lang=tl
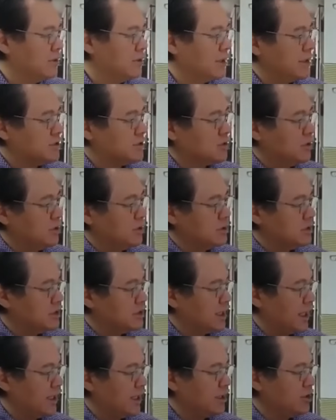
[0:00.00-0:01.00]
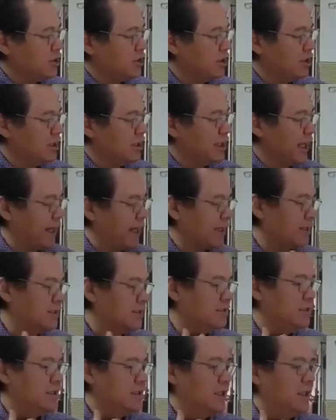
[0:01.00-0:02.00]
Okay, so check your neck.
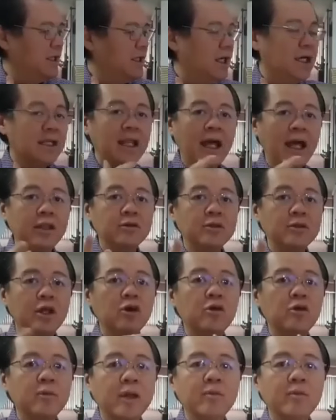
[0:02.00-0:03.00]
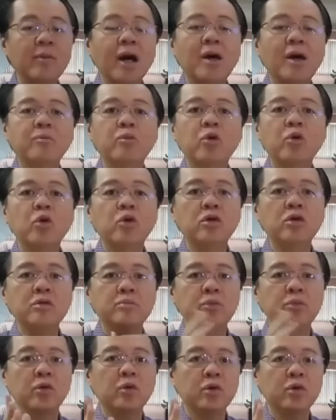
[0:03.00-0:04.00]
Lalo na kung may mga
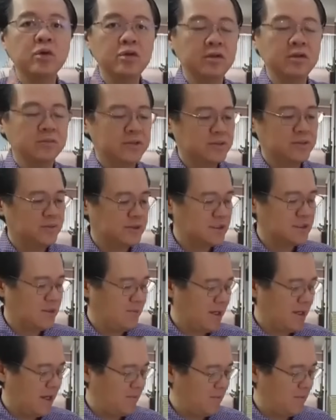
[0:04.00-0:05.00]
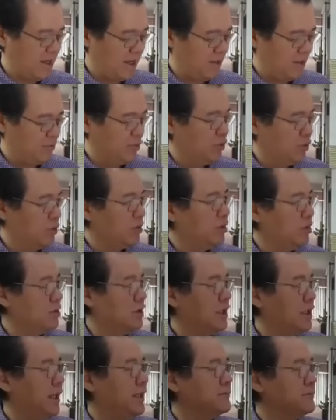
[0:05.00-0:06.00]
bukol-bukol, mas masama mga
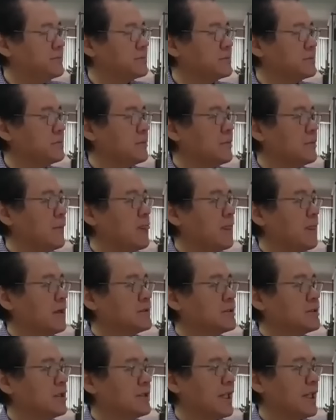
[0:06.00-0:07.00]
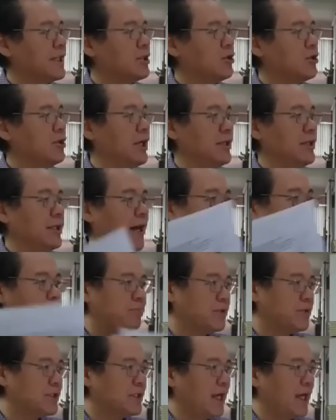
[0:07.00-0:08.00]
bukol ha. So tatlo yan,
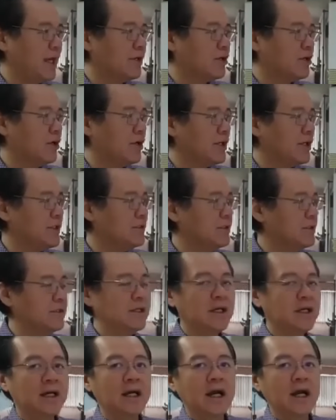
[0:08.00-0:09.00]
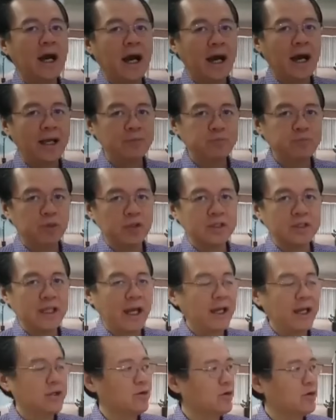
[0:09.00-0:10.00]
hyperthyroid,
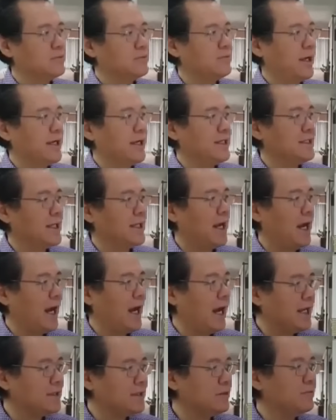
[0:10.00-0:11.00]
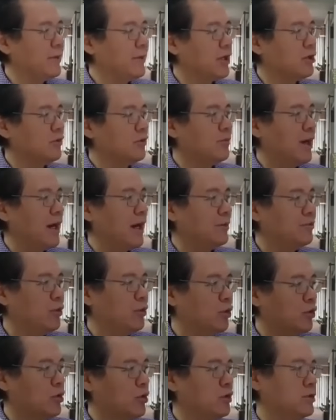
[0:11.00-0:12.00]
hypothyroid, mahina, at merong mga
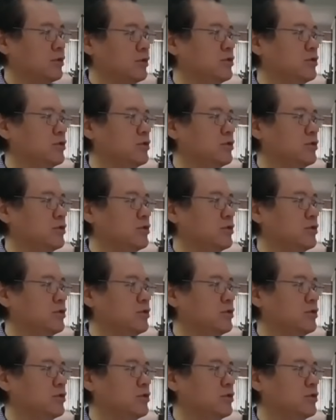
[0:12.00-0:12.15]
bukol.